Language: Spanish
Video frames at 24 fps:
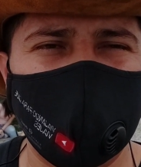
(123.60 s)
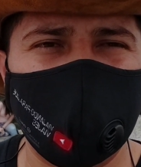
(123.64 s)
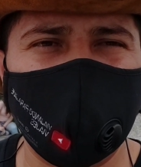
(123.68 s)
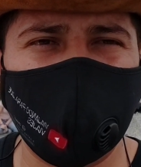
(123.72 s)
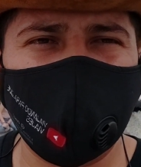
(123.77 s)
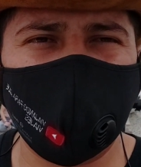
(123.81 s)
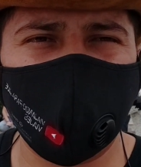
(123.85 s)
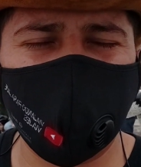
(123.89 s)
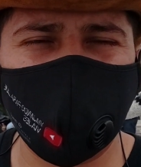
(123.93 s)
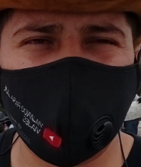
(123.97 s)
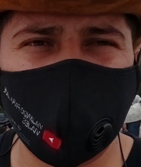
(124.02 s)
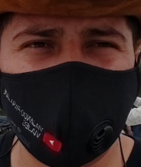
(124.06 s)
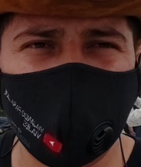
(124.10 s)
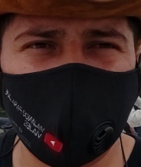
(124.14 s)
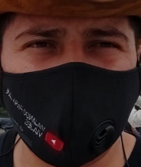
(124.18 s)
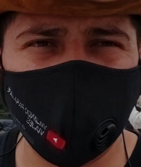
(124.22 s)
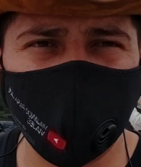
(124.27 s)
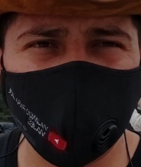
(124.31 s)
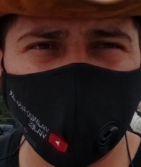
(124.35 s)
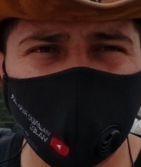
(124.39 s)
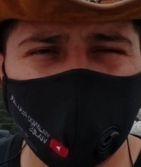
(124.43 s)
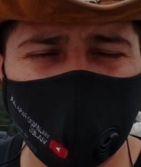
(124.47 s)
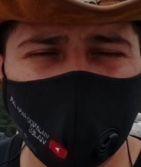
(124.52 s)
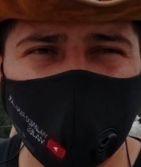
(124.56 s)
en carro, que
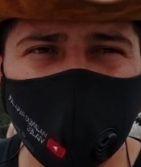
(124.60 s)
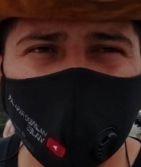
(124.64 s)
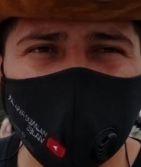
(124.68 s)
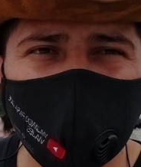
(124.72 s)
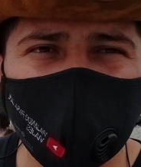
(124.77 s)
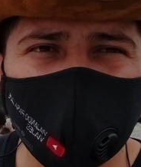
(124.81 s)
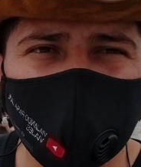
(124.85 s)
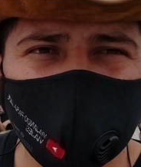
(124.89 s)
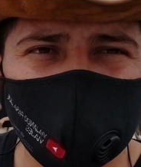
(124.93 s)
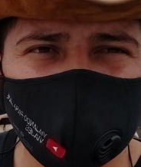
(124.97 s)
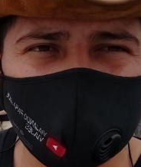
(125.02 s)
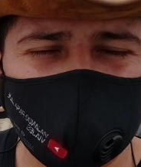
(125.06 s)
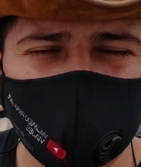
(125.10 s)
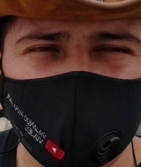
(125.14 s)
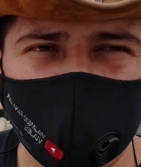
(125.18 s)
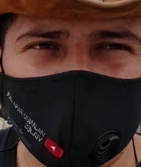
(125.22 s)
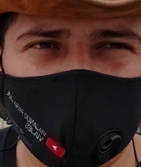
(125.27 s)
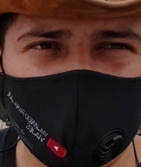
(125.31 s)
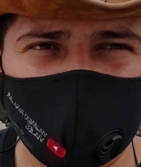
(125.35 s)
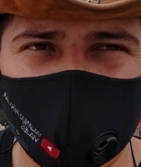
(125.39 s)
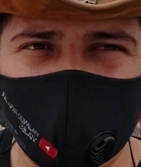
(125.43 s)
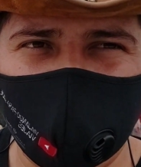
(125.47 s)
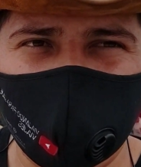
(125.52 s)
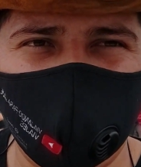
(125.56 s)
tenemos que de
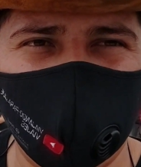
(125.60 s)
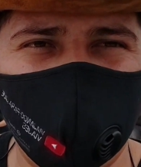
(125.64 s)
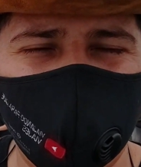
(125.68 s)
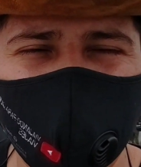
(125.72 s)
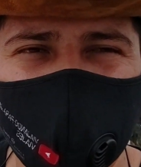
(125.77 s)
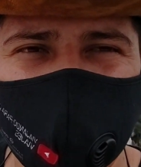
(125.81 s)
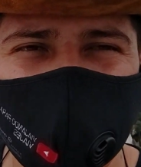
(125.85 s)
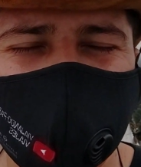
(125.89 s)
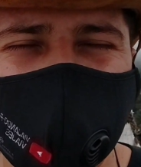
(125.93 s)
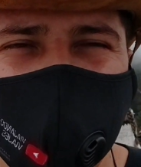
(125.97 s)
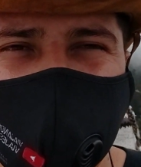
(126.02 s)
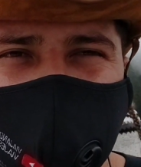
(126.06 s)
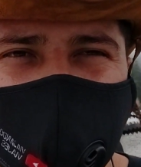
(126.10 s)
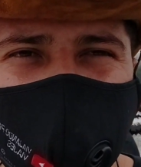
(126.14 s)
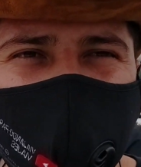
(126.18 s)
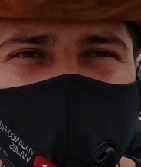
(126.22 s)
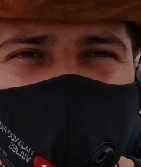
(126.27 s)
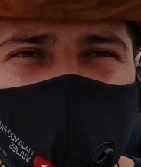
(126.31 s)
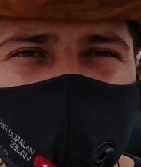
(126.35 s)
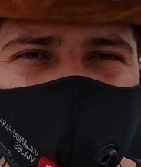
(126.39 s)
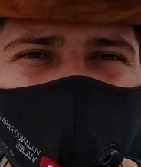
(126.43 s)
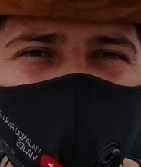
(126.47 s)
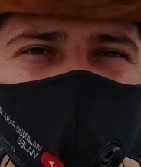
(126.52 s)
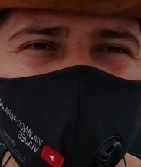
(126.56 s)
la de a fuerza
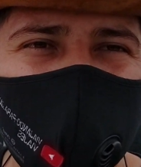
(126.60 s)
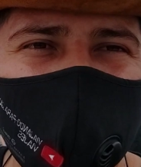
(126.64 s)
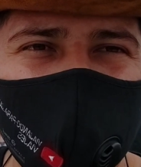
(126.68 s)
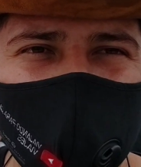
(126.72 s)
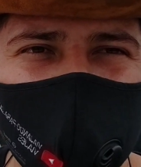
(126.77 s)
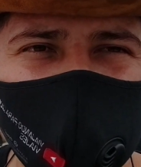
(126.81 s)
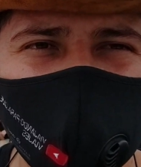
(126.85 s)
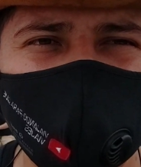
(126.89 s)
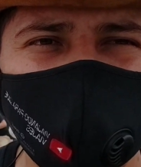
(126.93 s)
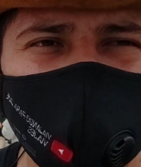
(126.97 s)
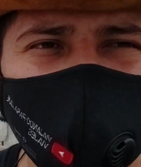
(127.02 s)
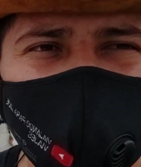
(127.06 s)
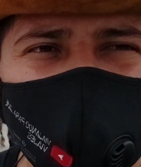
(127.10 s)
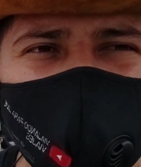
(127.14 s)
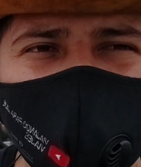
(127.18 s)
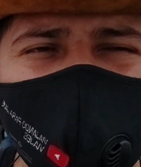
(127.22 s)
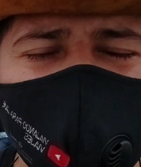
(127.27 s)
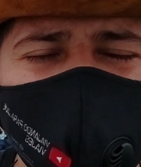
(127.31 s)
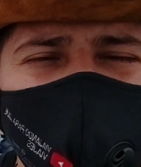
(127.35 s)
rentar un racer.